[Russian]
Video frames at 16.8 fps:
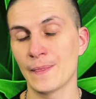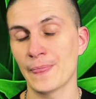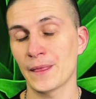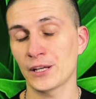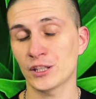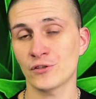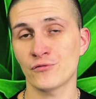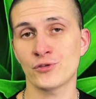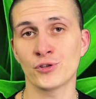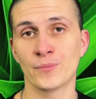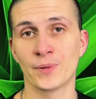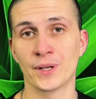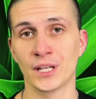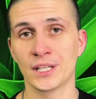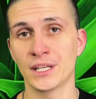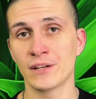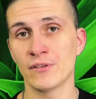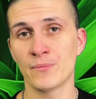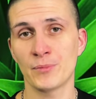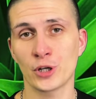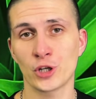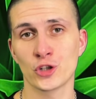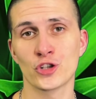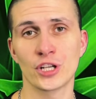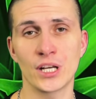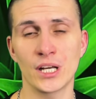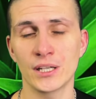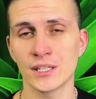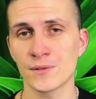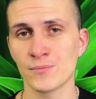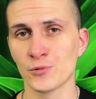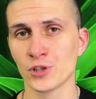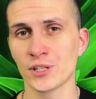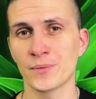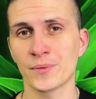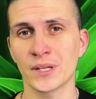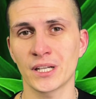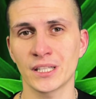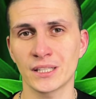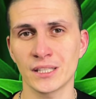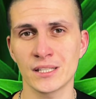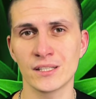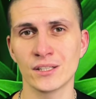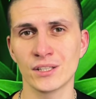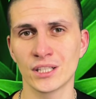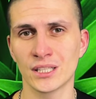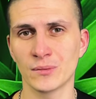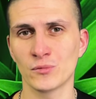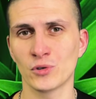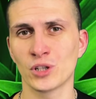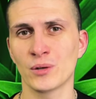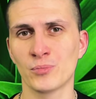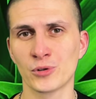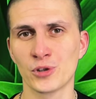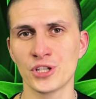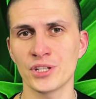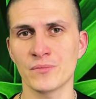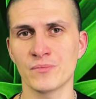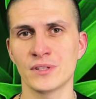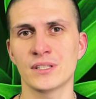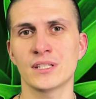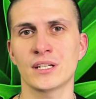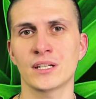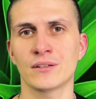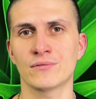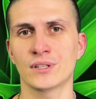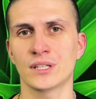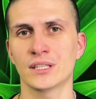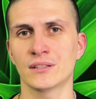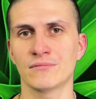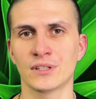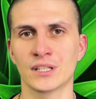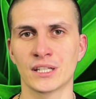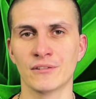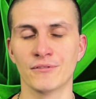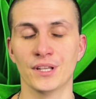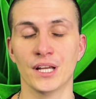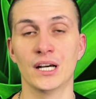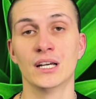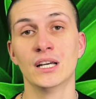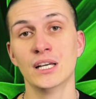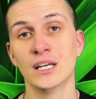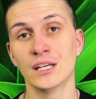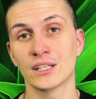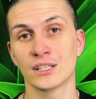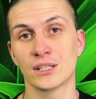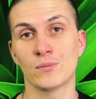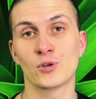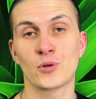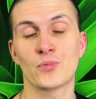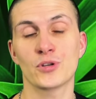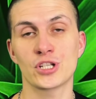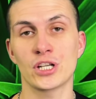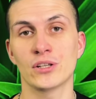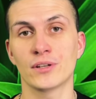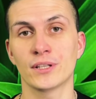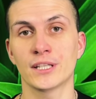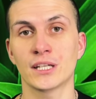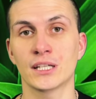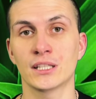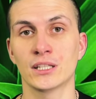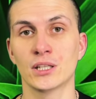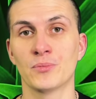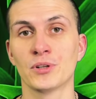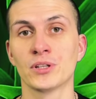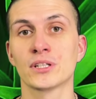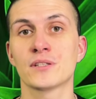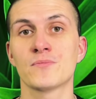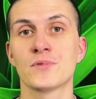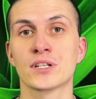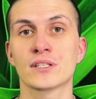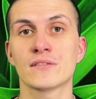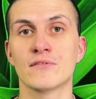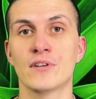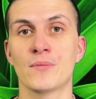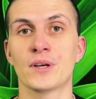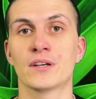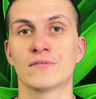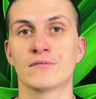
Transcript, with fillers: Это все бред. Я вам покажу реальный способ, как это сделать, намного проще, без всякого этого говна. Добро пожаловать на канал Apple Expert, с вами